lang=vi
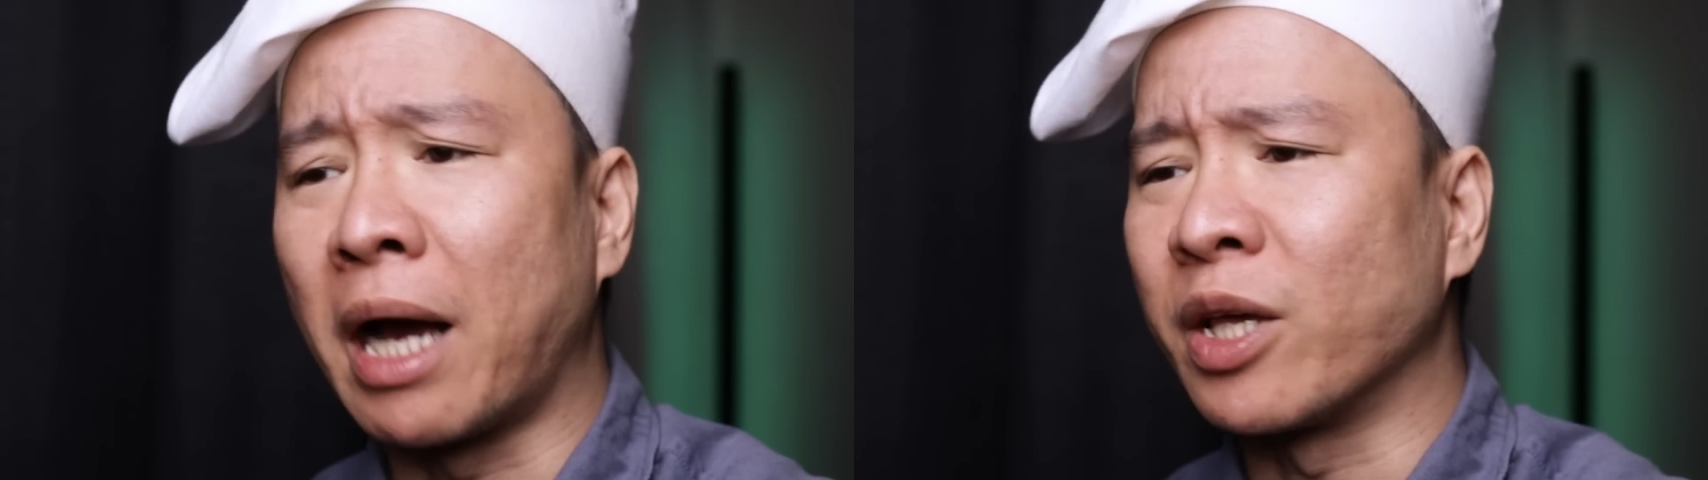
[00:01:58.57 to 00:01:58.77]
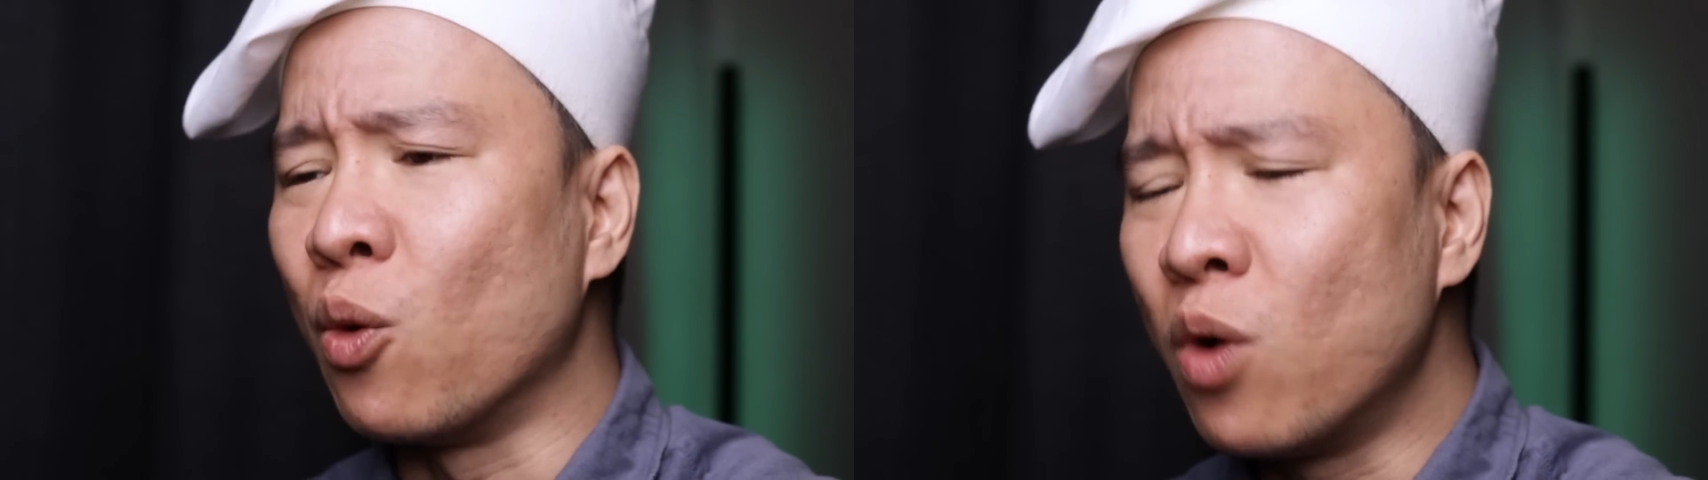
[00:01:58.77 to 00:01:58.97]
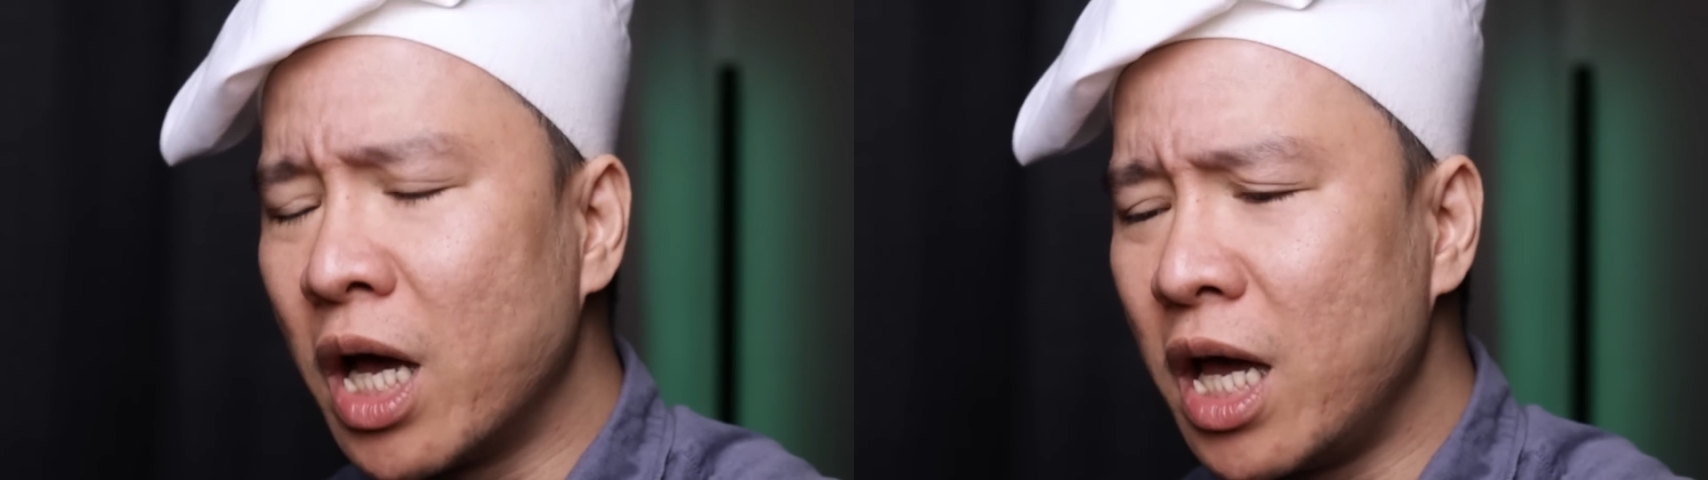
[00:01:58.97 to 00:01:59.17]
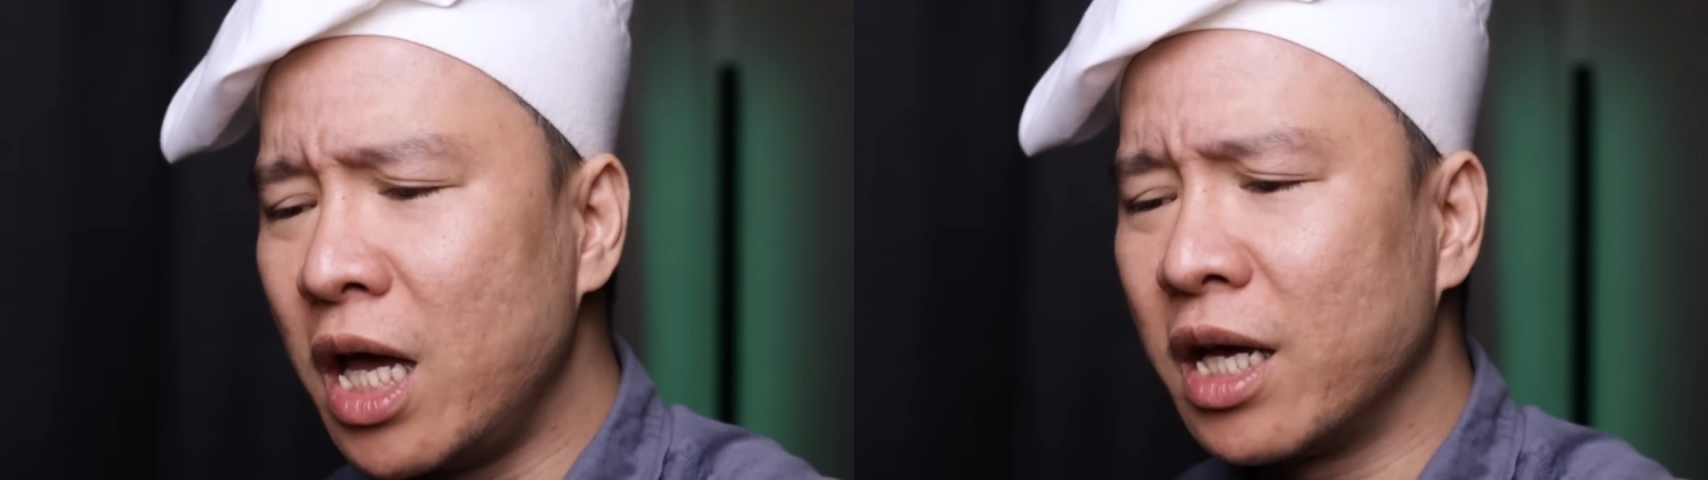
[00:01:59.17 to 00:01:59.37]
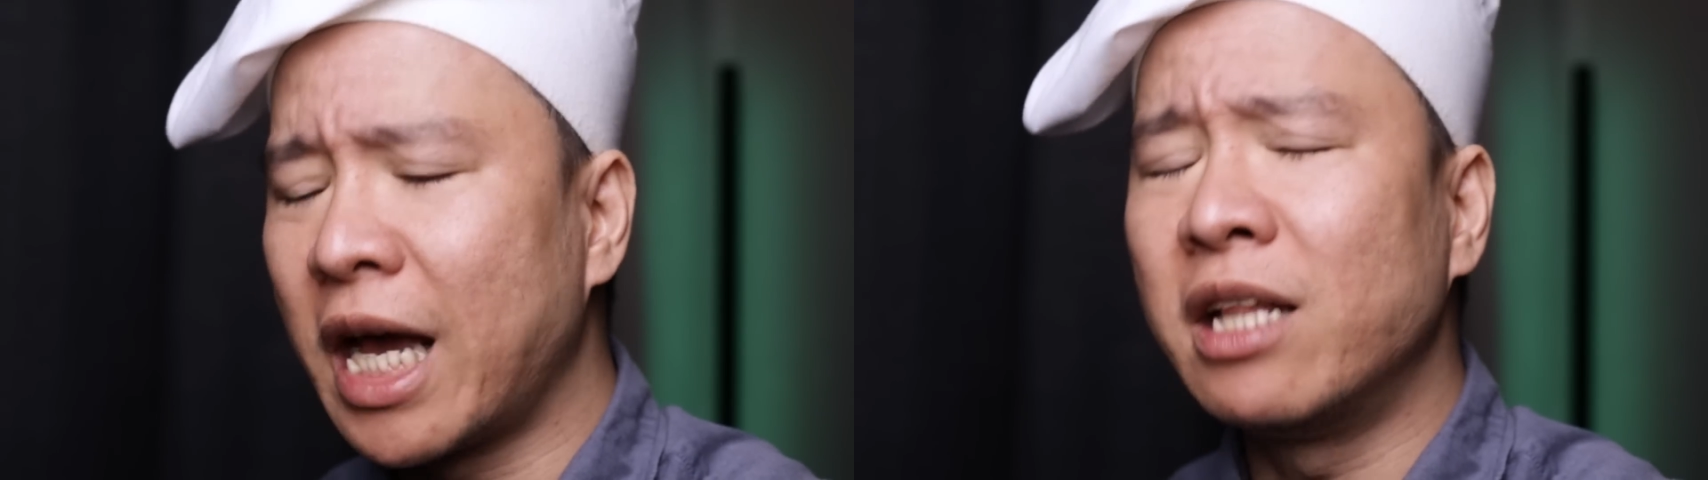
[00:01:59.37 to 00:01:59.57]
bằng vũ
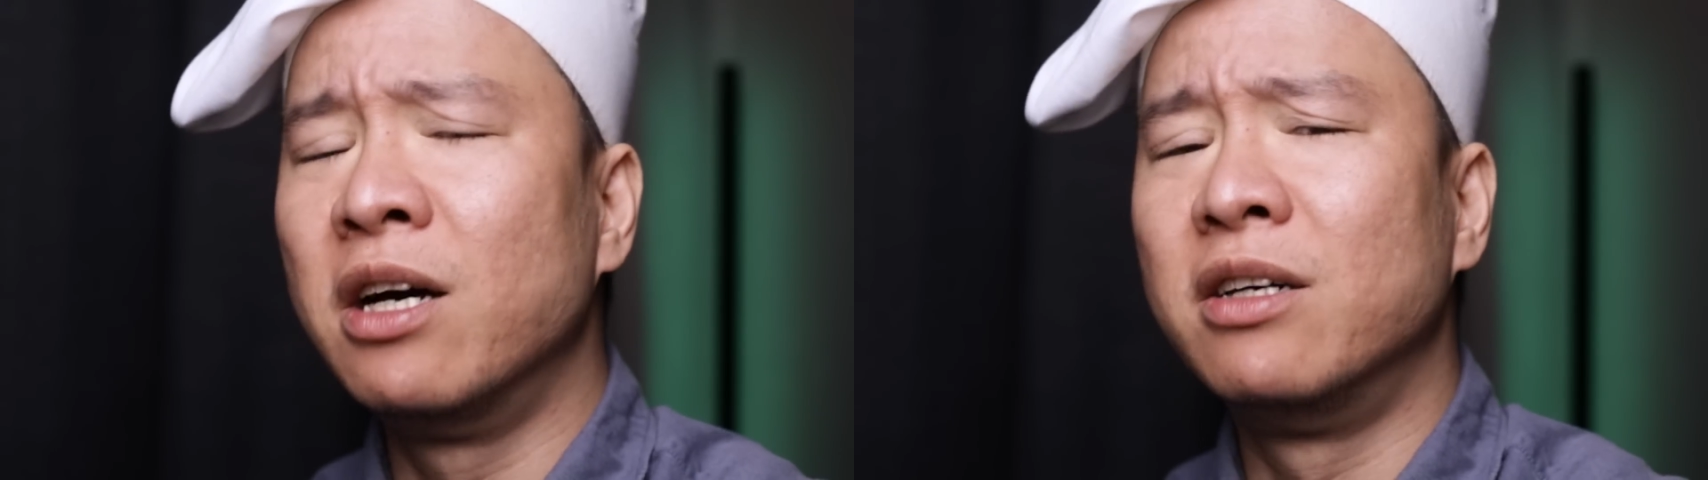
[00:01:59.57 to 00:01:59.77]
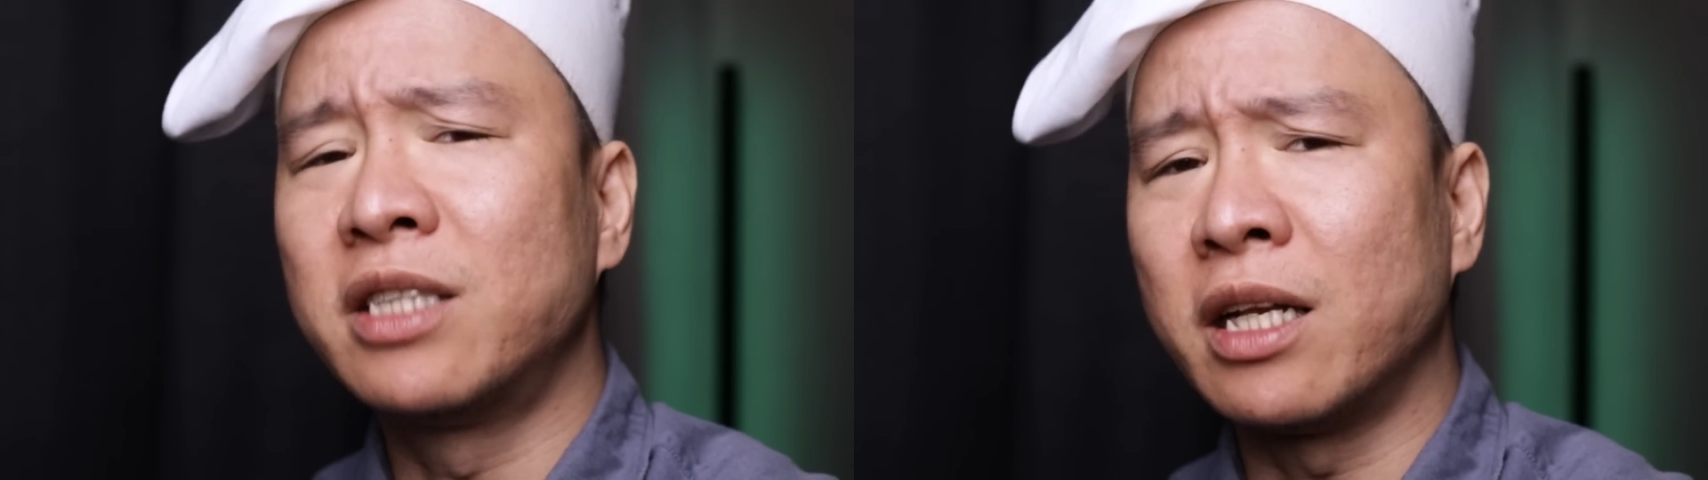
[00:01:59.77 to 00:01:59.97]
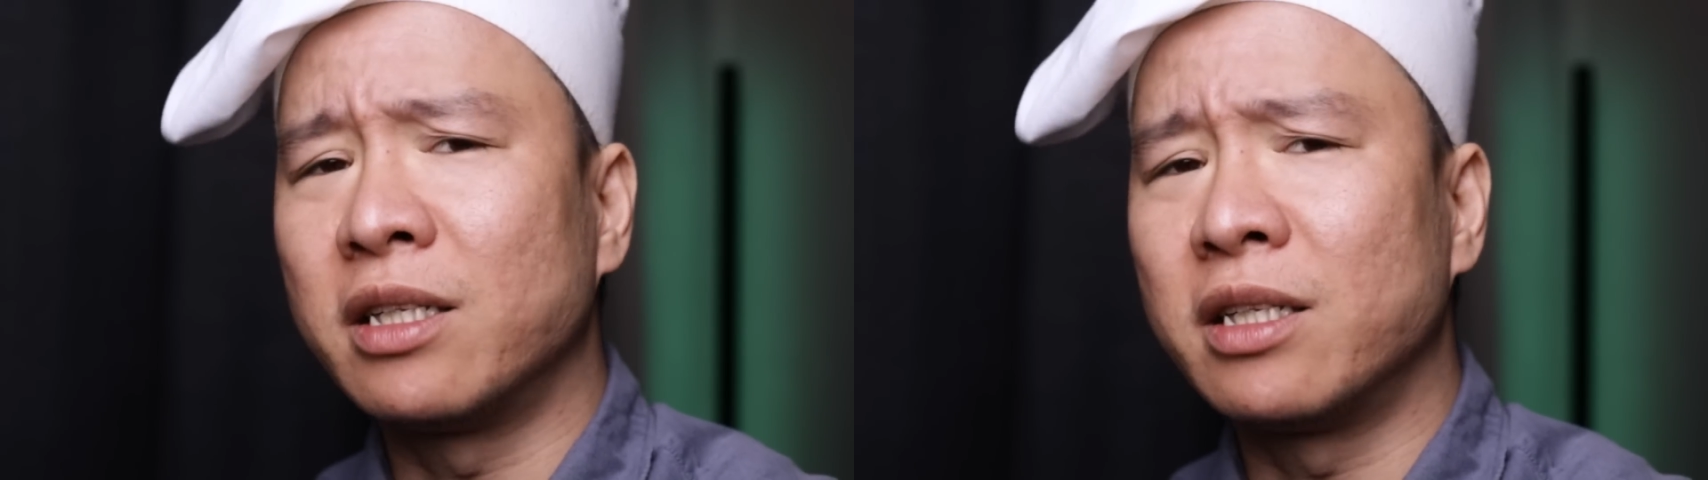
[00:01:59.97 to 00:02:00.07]
khí gây thương